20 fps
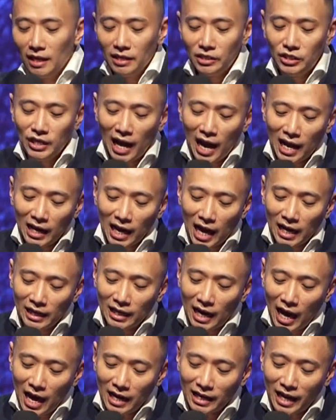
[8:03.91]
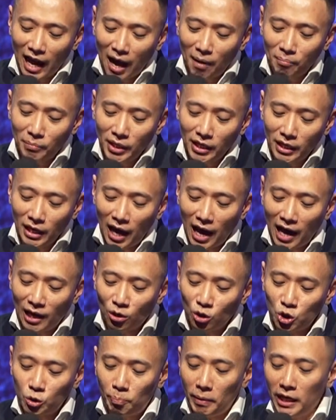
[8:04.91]
Janganlah kami
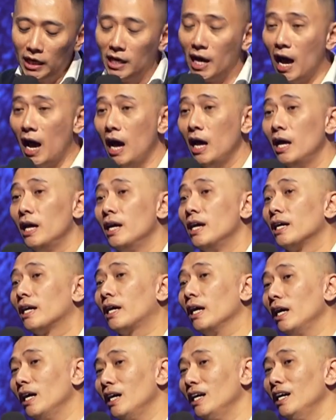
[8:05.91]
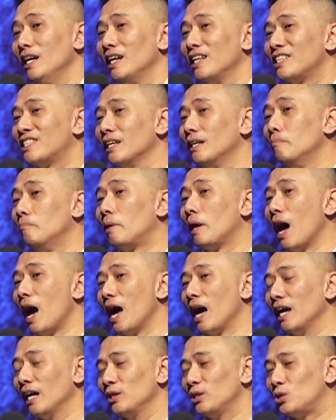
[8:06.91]
harus pindah ke
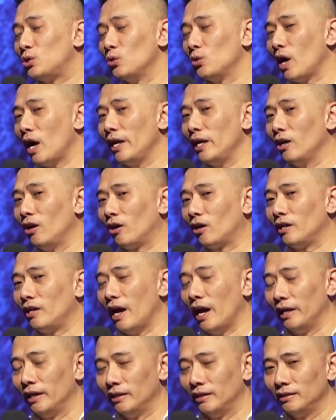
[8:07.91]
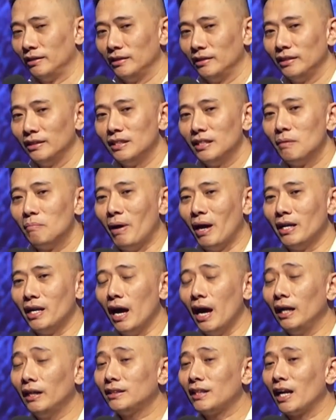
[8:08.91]
seberang sungai Yordan.
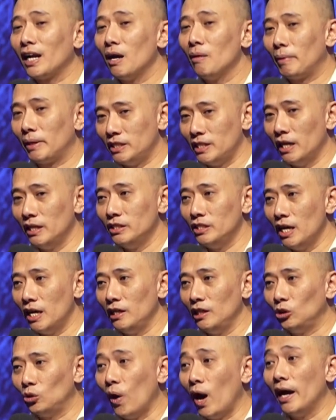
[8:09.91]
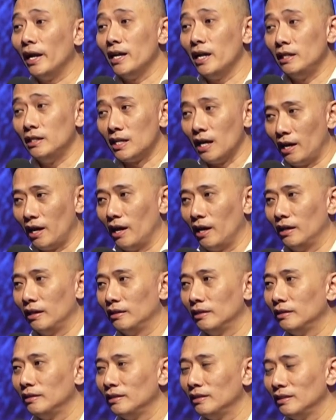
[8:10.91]
Padahal tanah perjanjian itu ada di sana.
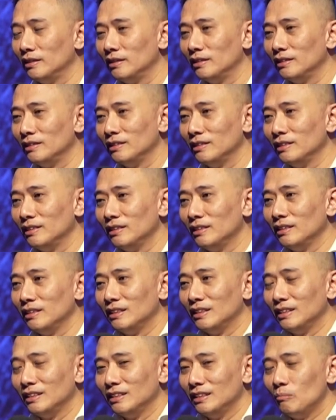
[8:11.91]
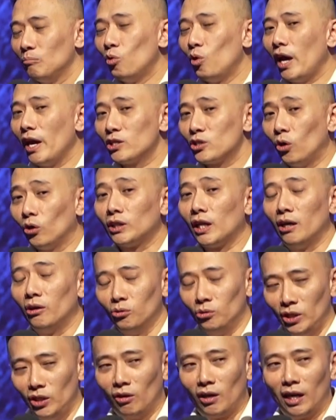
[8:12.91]
Mulai sok
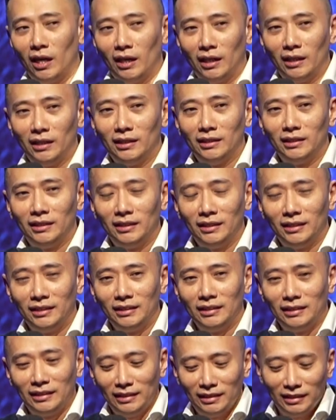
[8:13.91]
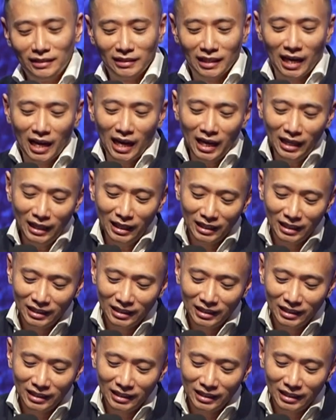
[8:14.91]
tahu nih orang. Ya.